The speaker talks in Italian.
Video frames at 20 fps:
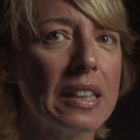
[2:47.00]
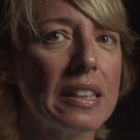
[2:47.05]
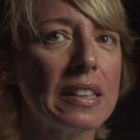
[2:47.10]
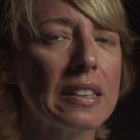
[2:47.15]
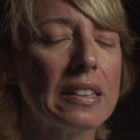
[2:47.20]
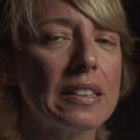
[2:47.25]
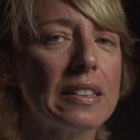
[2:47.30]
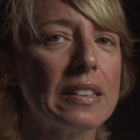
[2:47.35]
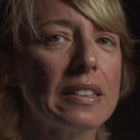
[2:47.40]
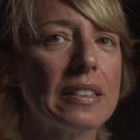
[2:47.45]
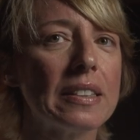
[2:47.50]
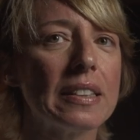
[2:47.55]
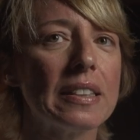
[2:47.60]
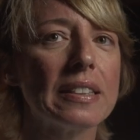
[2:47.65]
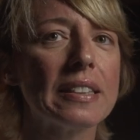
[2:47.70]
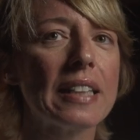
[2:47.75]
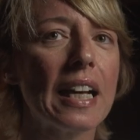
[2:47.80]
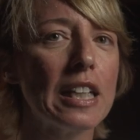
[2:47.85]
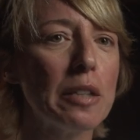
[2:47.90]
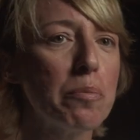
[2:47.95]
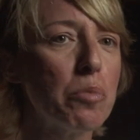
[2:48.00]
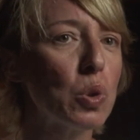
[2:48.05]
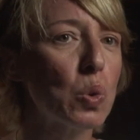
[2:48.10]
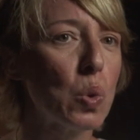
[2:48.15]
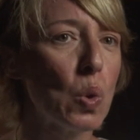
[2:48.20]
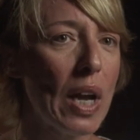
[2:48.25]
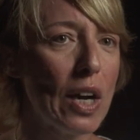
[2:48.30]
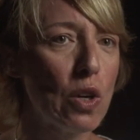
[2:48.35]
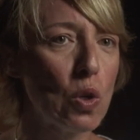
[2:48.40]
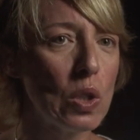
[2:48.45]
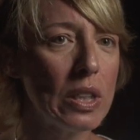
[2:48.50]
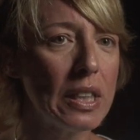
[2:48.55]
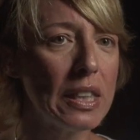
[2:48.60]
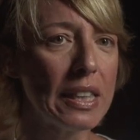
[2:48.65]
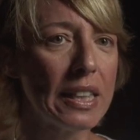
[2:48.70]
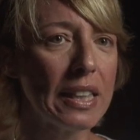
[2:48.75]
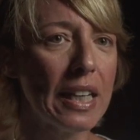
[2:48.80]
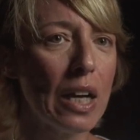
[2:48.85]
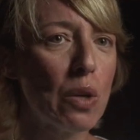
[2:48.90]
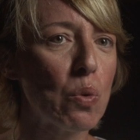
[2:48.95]
Uh, salimmo sulla
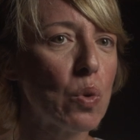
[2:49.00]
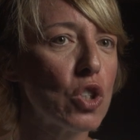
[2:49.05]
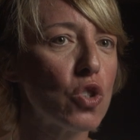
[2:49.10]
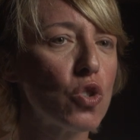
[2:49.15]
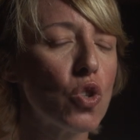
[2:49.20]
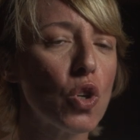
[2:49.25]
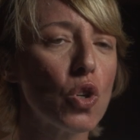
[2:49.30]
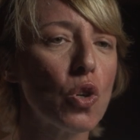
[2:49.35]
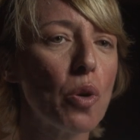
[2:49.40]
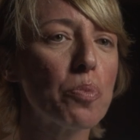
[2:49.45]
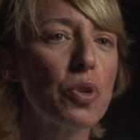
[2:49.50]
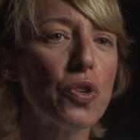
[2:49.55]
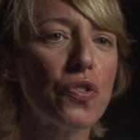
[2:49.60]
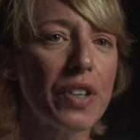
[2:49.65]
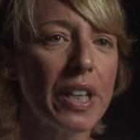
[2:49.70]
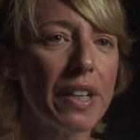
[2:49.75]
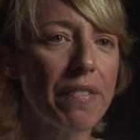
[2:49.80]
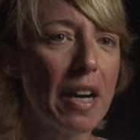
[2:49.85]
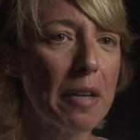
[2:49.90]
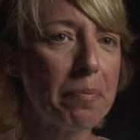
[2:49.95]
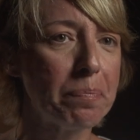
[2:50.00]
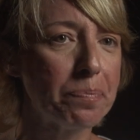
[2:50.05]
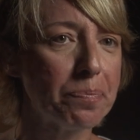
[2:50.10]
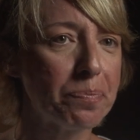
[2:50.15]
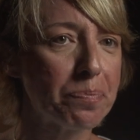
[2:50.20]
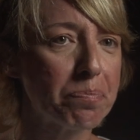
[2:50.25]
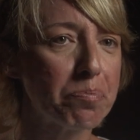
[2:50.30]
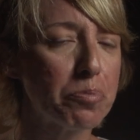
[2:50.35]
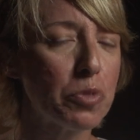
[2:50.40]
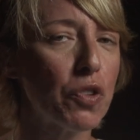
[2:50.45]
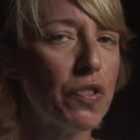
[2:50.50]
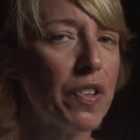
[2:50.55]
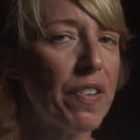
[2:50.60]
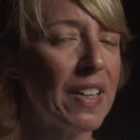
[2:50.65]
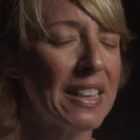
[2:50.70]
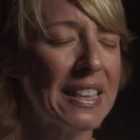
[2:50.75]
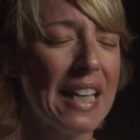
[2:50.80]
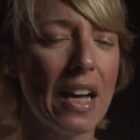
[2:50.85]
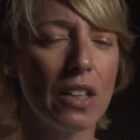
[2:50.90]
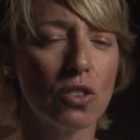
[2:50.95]
collina e quel giorno pioveva,
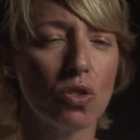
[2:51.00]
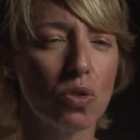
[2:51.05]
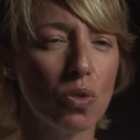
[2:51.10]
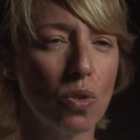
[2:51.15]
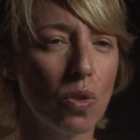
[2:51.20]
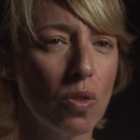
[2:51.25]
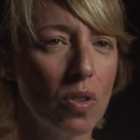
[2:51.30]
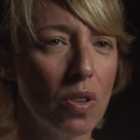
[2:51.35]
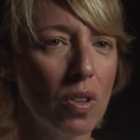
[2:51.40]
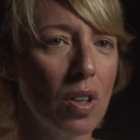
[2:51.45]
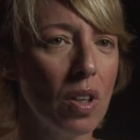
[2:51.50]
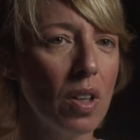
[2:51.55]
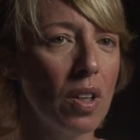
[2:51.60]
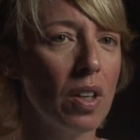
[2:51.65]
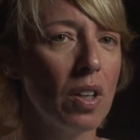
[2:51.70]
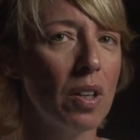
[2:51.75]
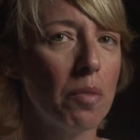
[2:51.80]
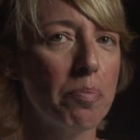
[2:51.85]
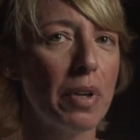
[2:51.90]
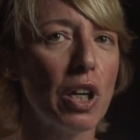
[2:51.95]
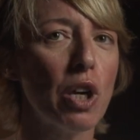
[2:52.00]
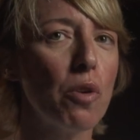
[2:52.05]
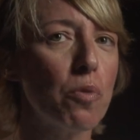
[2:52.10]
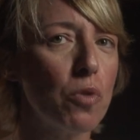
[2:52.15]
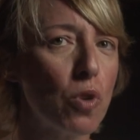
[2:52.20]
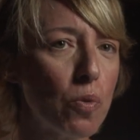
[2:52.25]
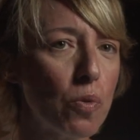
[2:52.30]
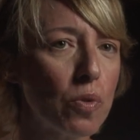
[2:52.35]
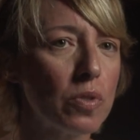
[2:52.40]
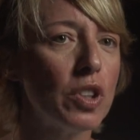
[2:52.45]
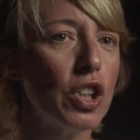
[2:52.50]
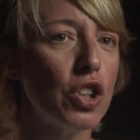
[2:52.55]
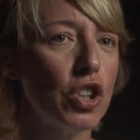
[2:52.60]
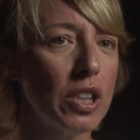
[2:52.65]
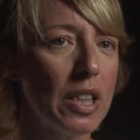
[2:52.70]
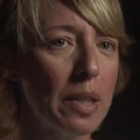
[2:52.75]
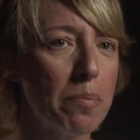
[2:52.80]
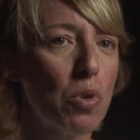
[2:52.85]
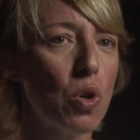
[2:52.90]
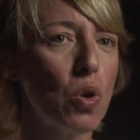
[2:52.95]
pioveva tanto però com-
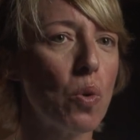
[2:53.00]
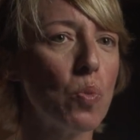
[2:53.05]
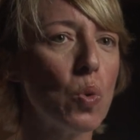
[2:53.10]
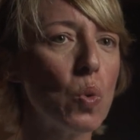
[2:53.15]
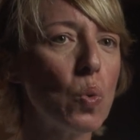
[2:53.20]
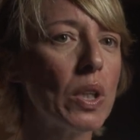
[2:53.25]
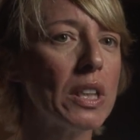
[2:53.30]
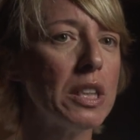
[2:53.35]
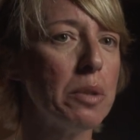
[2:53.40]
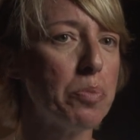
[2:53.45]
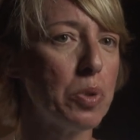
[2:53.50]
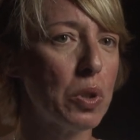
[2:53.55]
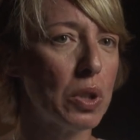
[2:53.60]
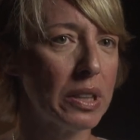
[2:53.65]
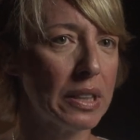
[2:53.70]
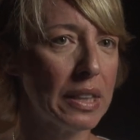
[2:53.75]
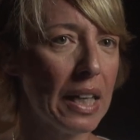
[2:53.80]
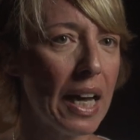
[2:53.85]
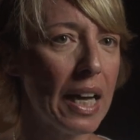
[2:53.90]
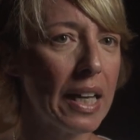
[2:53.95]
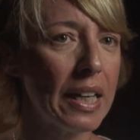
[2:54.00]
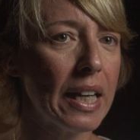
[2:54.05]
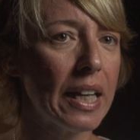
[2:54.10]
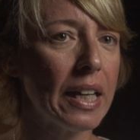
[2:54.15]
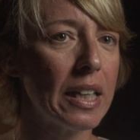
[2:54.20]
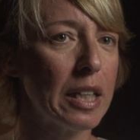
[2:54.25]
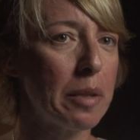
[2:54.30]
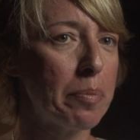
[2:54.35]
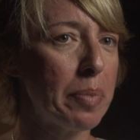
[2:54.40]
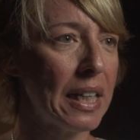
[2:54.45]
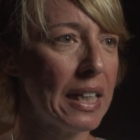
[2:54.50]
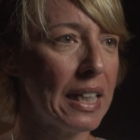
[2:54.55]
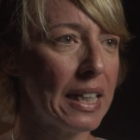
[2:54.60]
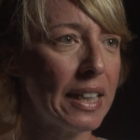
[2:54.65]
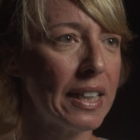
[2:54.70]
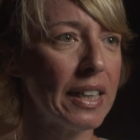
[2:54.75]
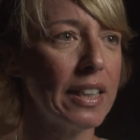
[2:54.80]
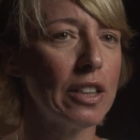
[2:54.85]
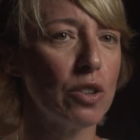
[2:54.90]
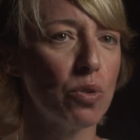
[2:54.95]
decidemmo comunque di portare i
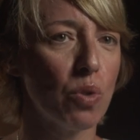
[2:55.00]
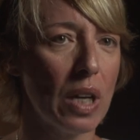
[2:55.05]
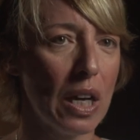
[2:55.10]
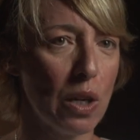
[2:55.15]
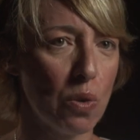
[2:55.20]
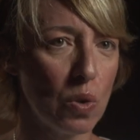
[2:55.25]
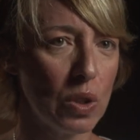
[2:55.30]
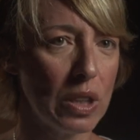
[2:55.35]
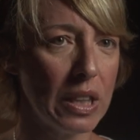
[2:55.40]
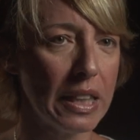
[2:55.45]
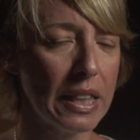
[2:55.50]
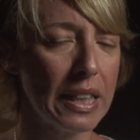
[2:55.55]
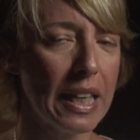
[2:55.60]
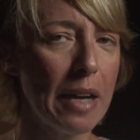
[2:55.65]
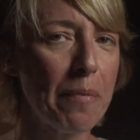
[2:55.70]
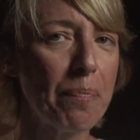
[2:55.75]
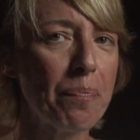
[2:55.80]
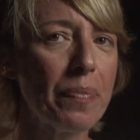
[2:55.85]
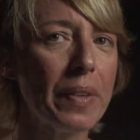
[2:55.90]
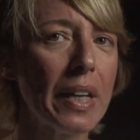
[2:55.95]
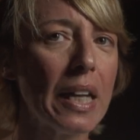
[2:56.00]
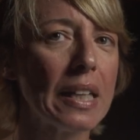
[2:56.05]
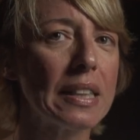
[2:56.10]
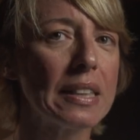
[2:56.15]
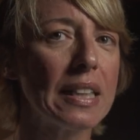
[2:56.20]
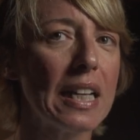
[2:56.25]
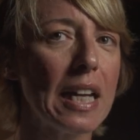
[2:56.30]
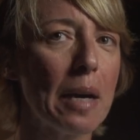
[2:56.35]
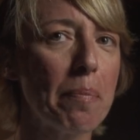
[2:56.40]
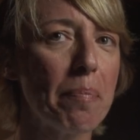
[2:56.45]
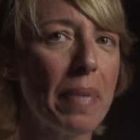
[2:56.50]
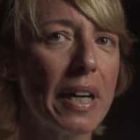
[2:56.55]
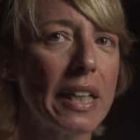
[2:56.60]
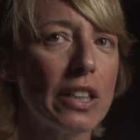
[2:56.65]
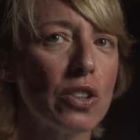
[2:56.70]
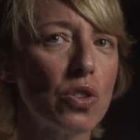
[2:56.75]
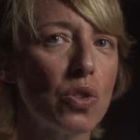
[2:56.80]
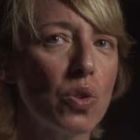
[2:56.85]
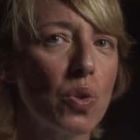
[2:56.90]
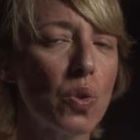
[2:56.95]
pellegrini sulla collina delle
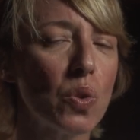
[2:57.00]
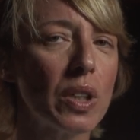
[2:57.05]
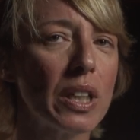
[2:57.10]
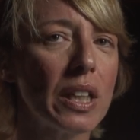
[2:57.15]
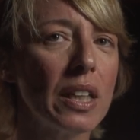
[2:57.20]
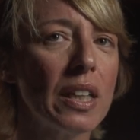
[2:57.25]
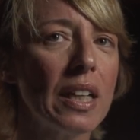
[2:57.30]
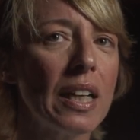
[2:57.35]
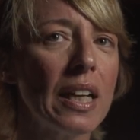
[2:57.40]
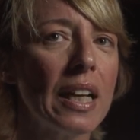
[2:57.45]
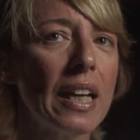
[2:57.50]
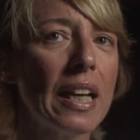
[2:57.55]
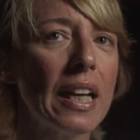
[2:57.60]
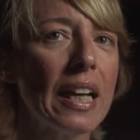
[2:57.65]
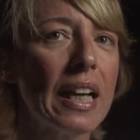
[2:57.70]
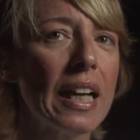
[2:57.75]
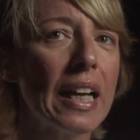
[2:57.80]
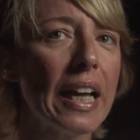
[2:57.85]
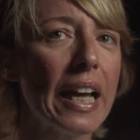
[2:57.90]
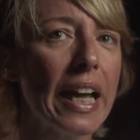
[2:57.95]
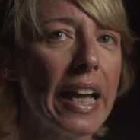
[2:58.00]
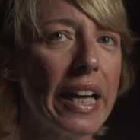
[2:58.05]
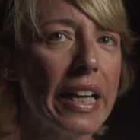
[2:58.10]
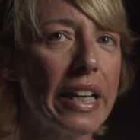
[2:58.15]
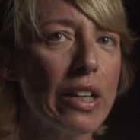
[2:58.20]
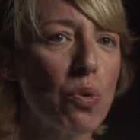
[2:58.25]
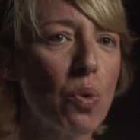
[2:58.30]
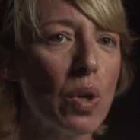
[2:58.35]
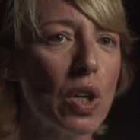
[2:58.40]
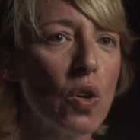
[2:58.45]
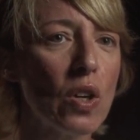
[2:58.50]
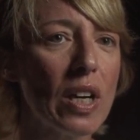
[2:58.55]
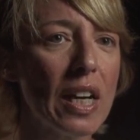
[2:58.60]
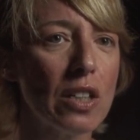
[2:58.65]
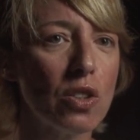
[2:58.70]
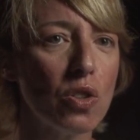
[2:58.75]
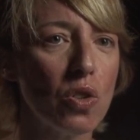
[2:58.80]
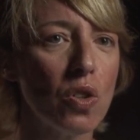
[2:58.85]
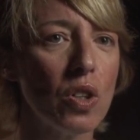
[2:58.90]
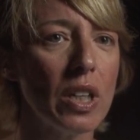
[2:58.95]
apparizioni e in
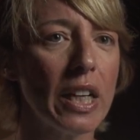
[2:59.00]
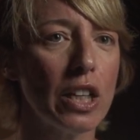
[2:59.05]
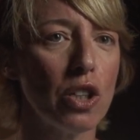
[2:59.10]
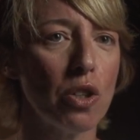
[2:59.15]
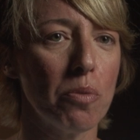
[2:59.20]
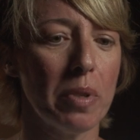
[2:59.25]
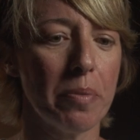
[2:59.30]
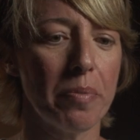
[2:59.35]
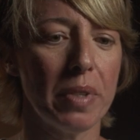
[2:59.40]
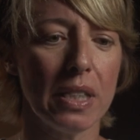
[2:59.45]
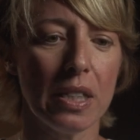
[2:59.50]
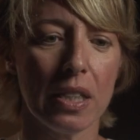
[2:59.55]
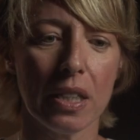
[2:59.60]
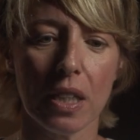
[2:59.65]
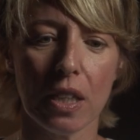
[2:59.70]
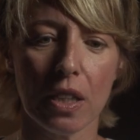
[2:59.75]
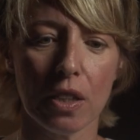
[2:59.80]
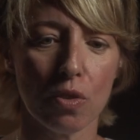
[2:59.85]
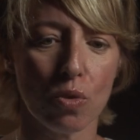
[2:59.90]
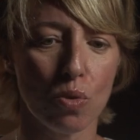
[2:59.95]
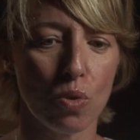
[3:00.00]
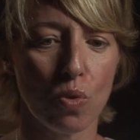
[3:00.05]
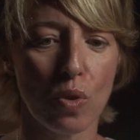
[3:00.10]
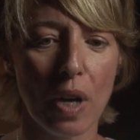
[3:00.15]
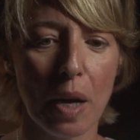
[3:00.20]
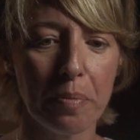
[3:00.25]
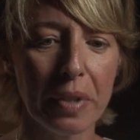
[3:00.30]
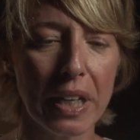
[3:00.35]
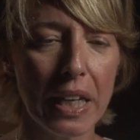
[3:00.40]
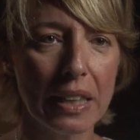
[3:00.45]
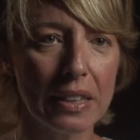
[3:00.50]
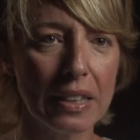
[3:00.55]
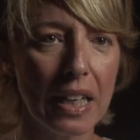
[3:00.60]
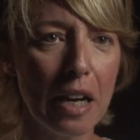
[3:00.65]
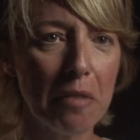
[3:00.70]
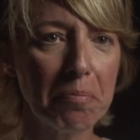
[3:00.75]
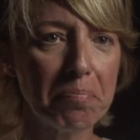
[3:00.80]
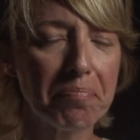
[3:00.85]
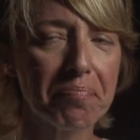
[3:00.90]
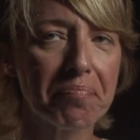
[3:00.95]
quell'occasione io mi misi su una pietra,